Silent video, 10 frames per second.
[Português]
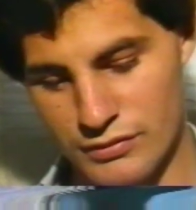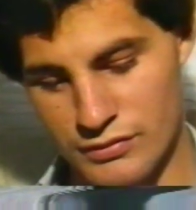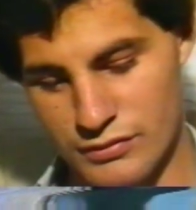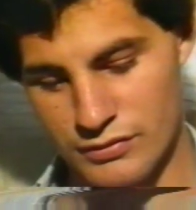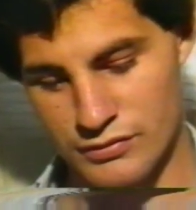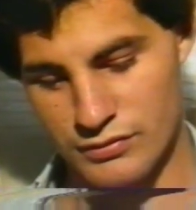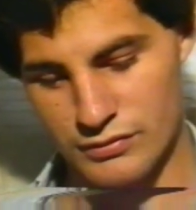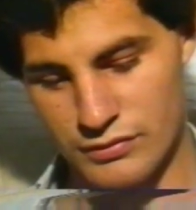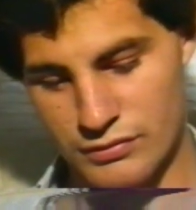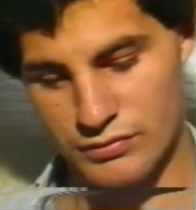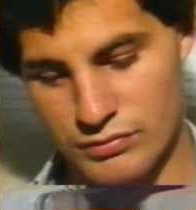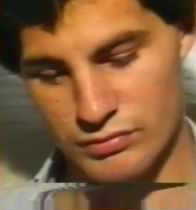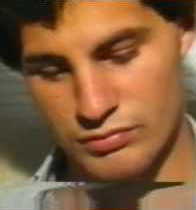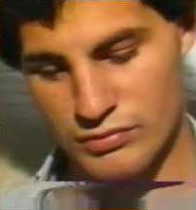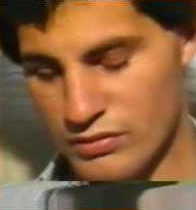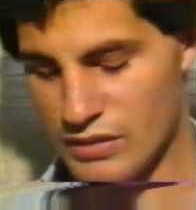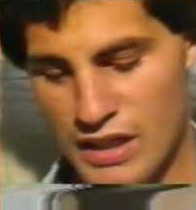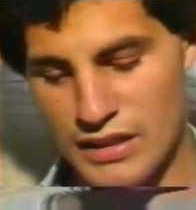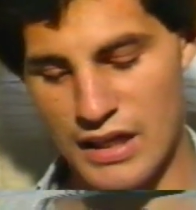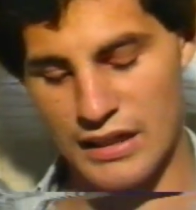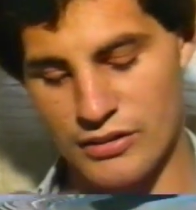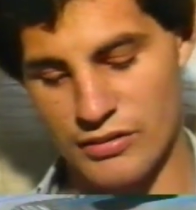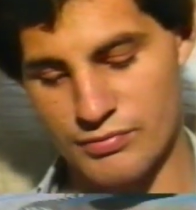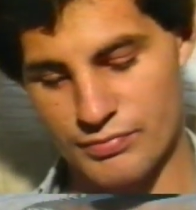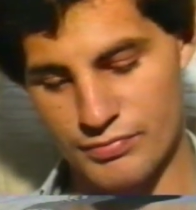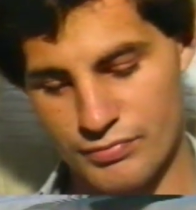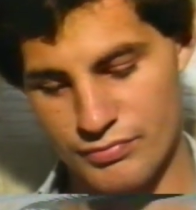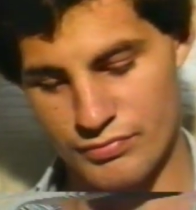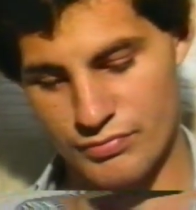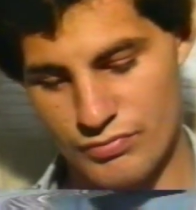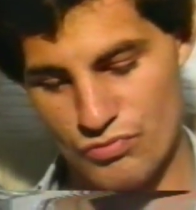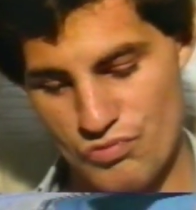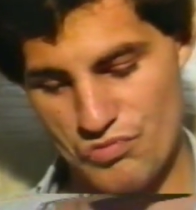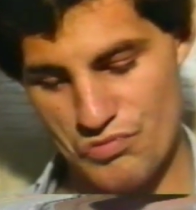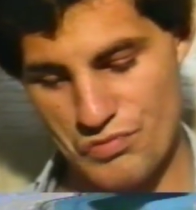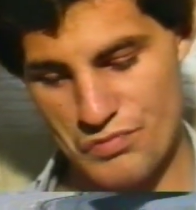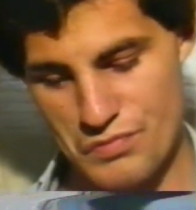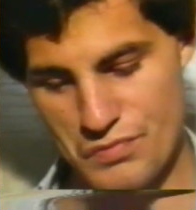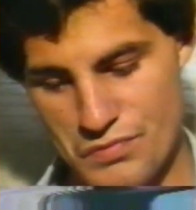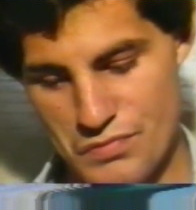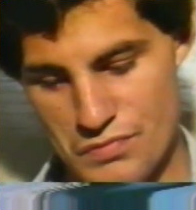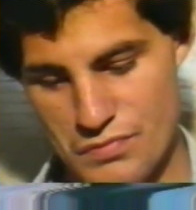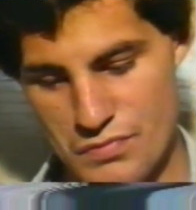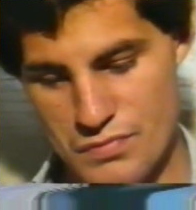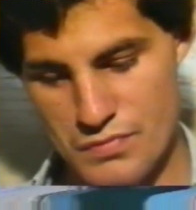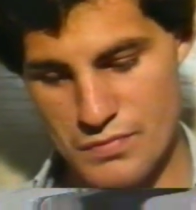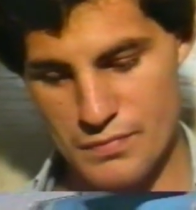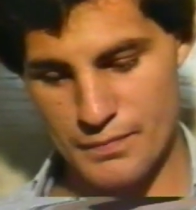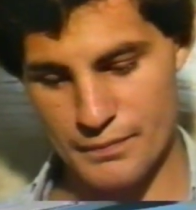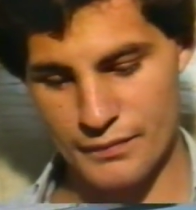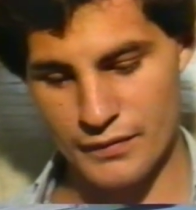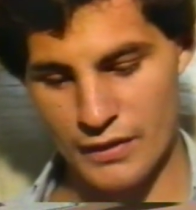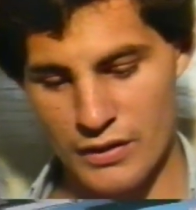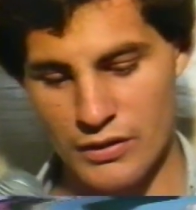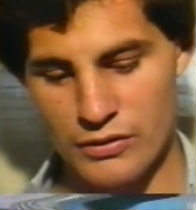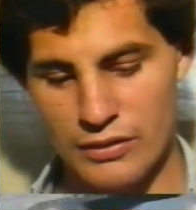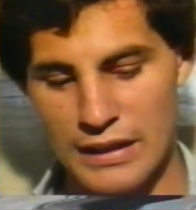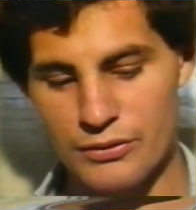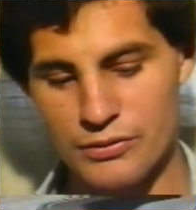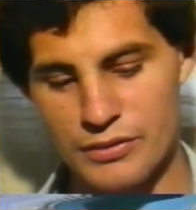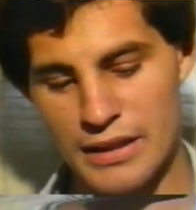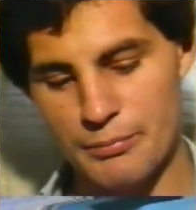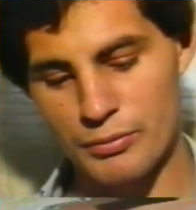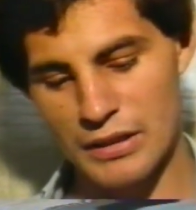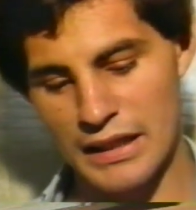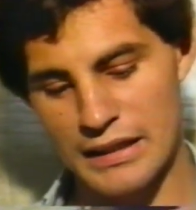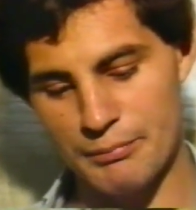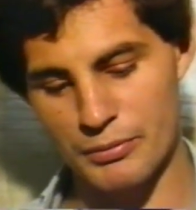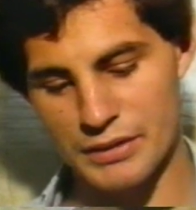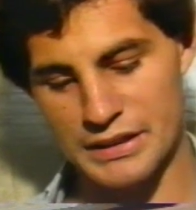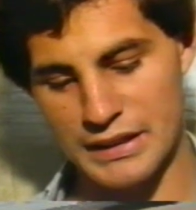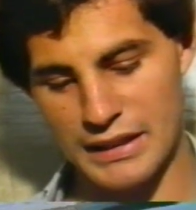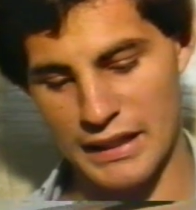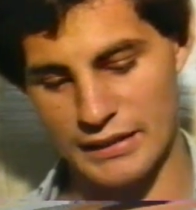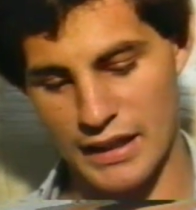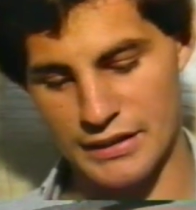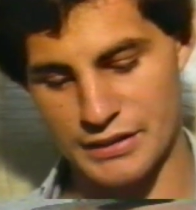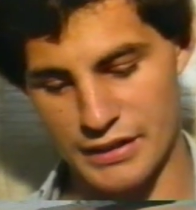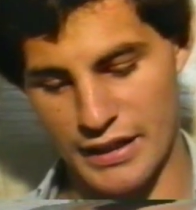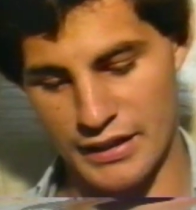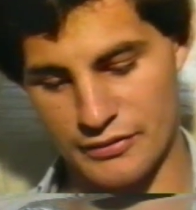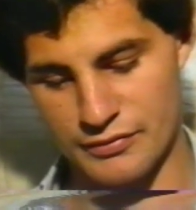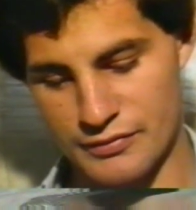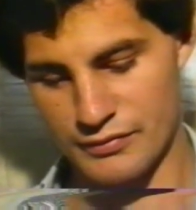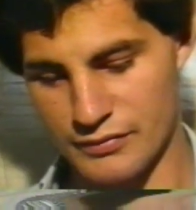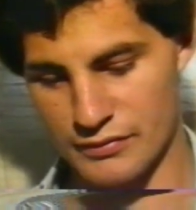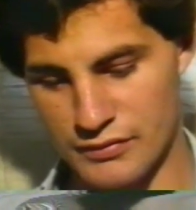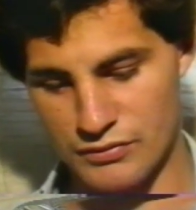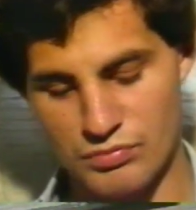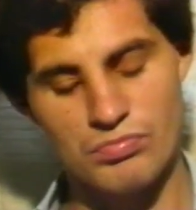É, é bom ser bandido? Não é nada, ó. Então me explica, por que o lado ruim do bandido? O lado ruim é pro lado da polícia estar tá atrás direto. Só isso?